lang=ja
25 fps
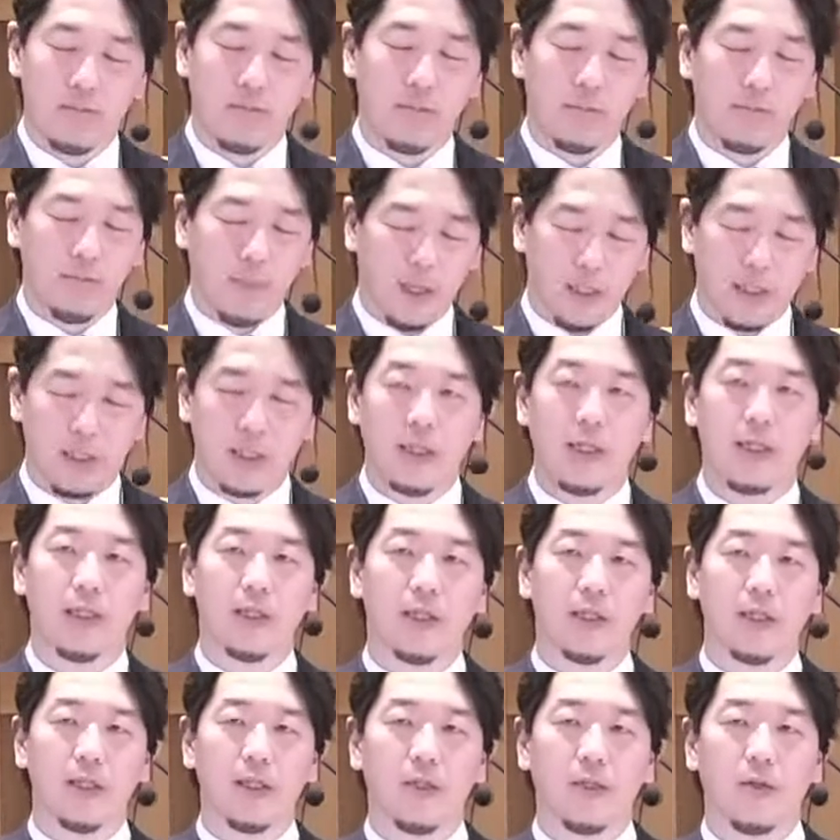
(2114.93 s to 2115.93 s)
間違い
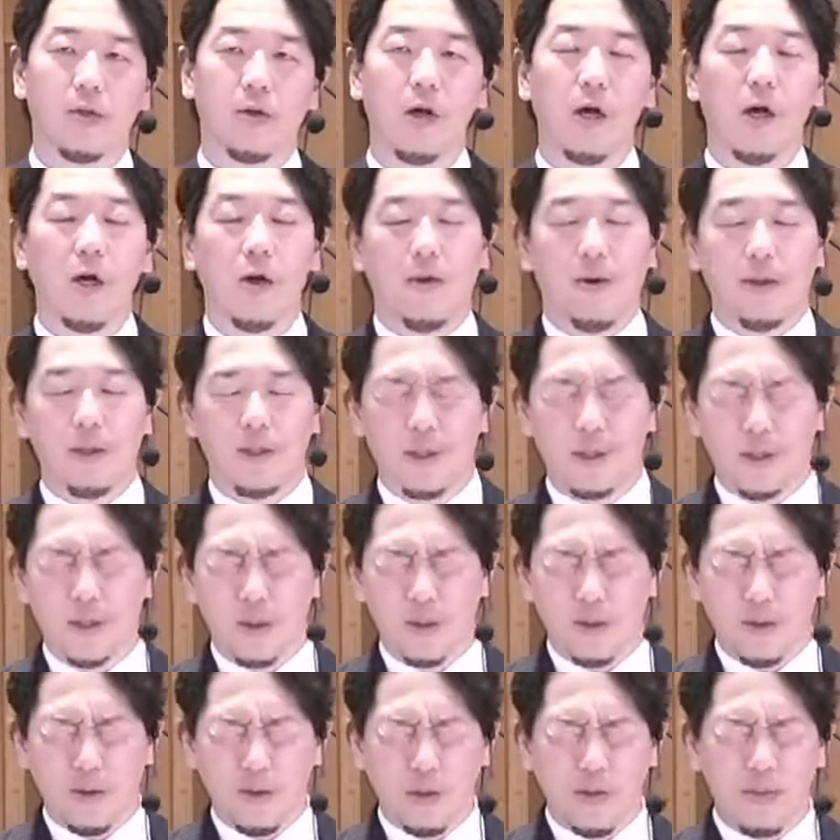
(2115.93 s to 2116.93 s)
ないですよ私は
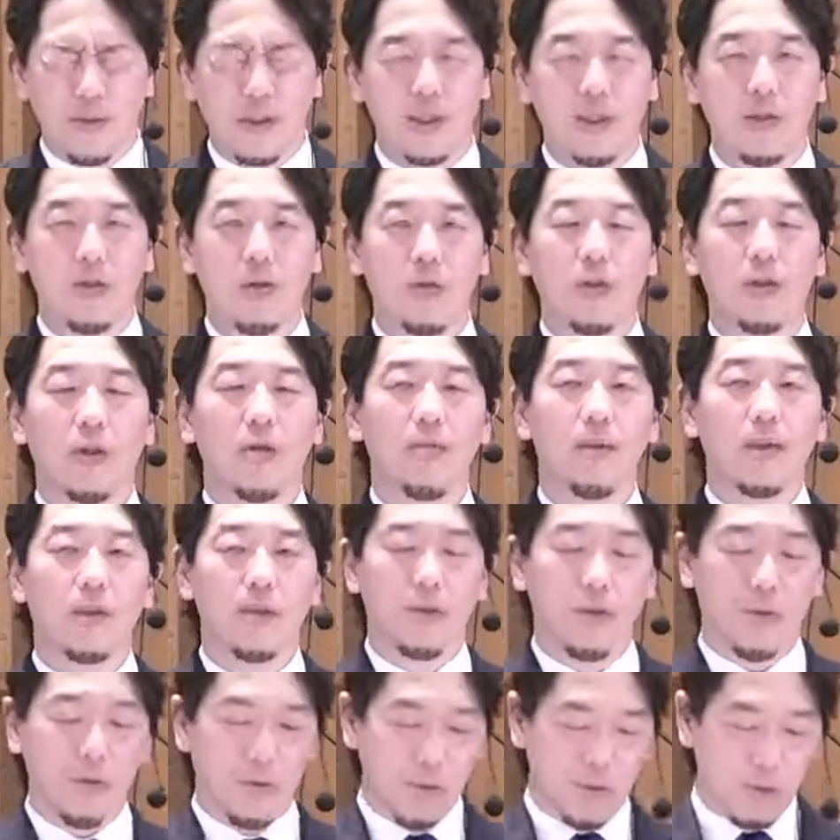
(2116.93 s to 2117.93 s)
そのために祈ってま
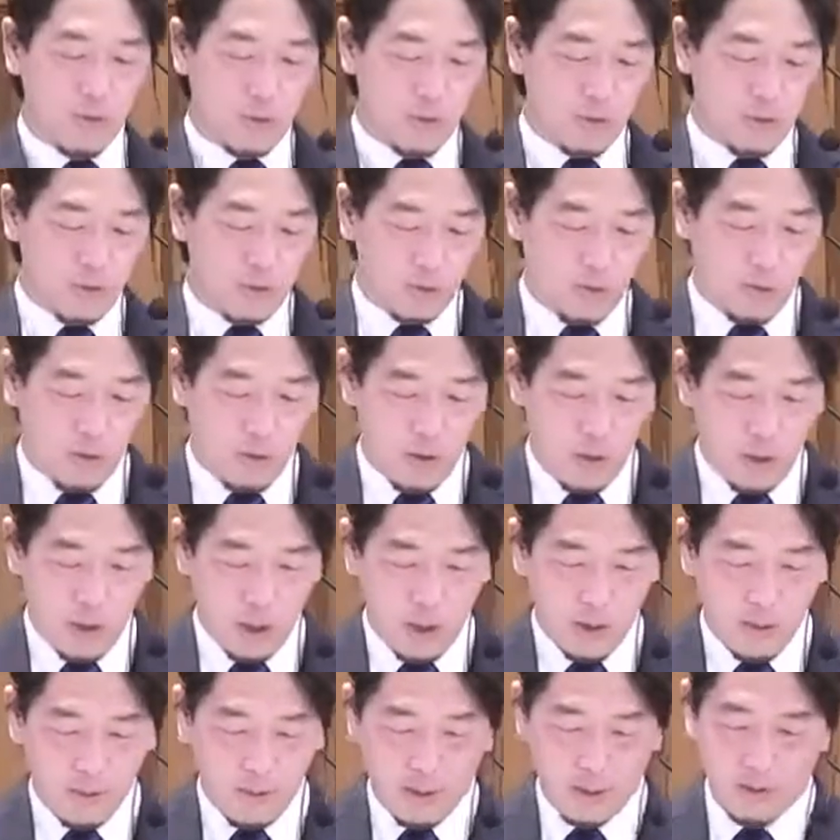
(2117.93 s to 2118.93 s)
すよということを
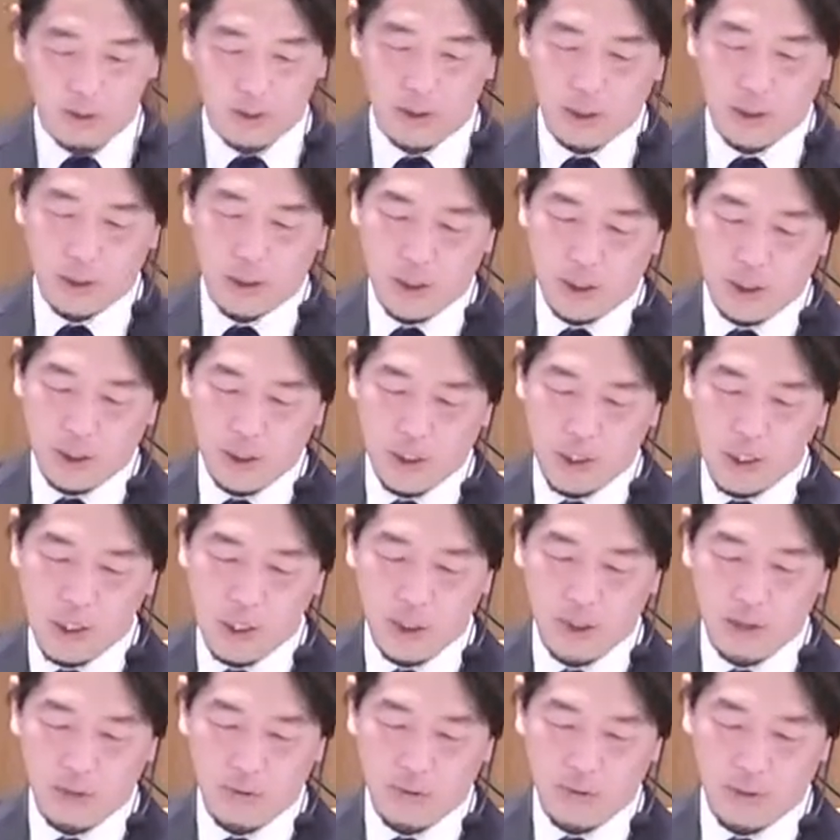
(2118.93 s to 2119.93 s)
パウロは必死
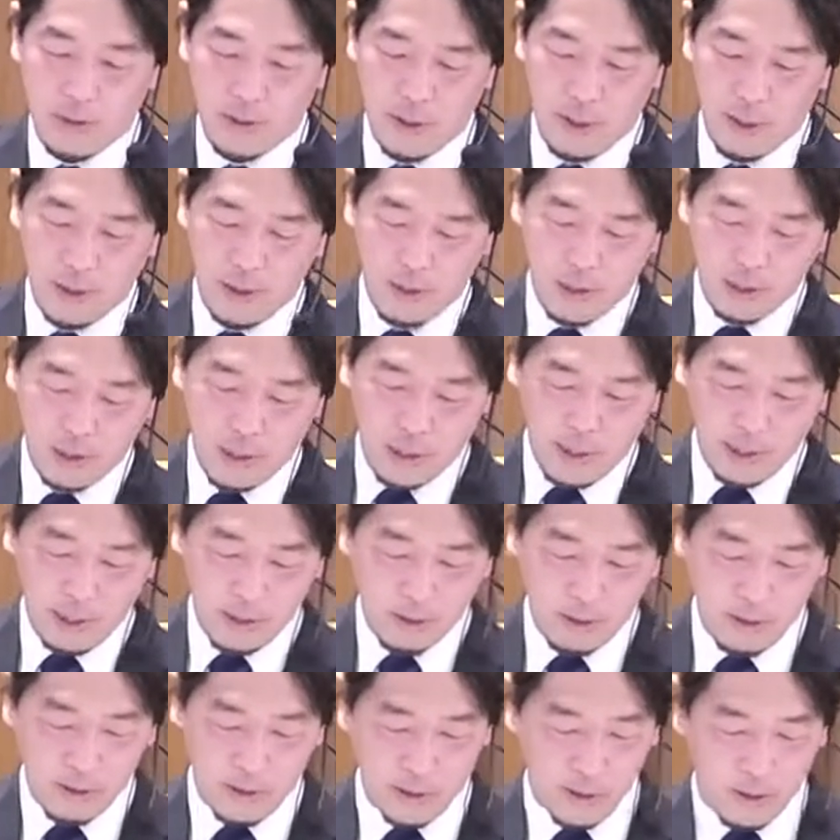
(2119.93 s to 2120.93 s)
に伝え
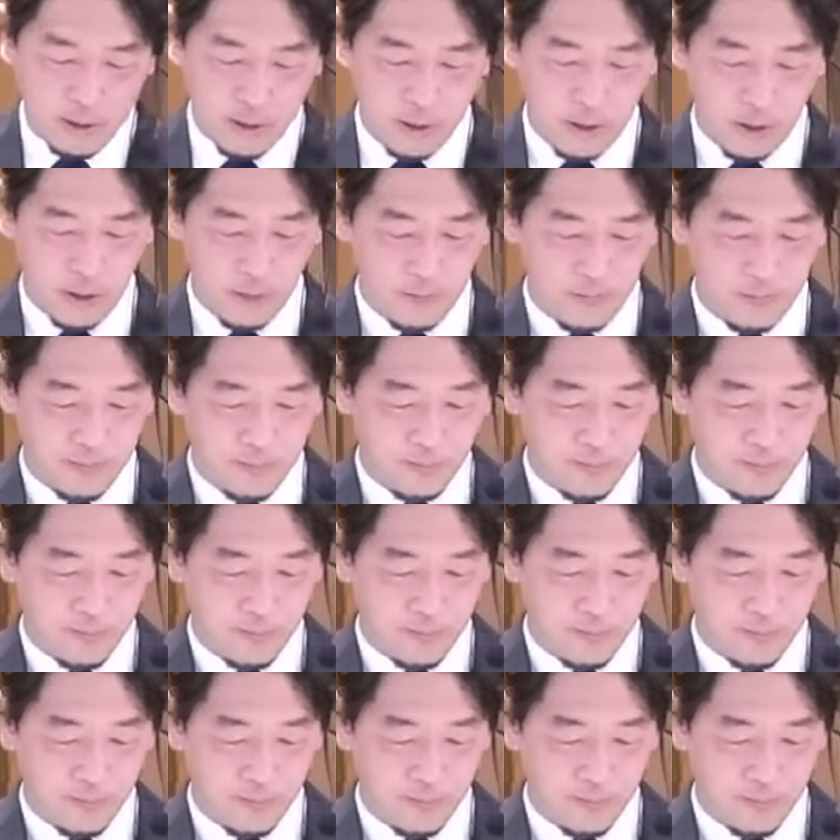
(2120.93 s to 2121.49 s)
てくださってる